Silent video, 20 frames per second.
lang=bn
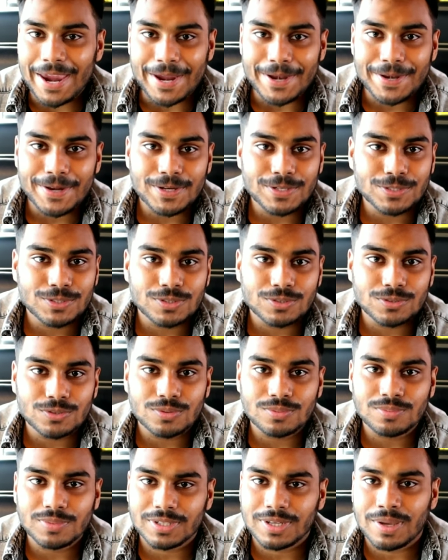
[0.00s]
এটার জন্য
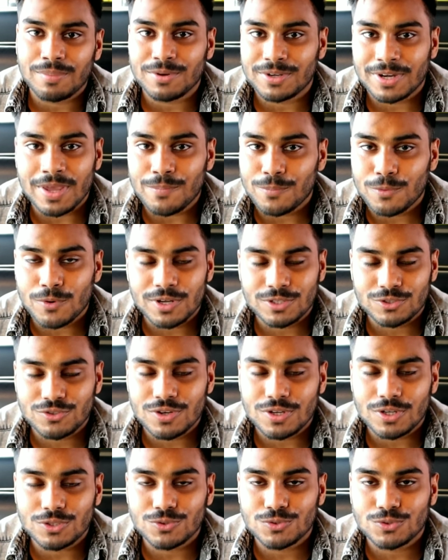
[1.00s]
মানে আমি টেম্পো
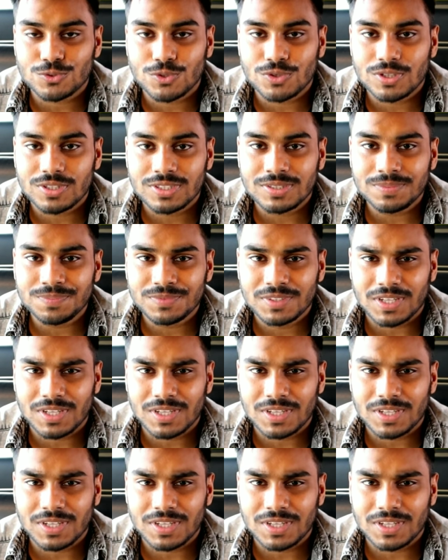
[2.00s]
রেস্টুরেন্টটা চুজ করেছি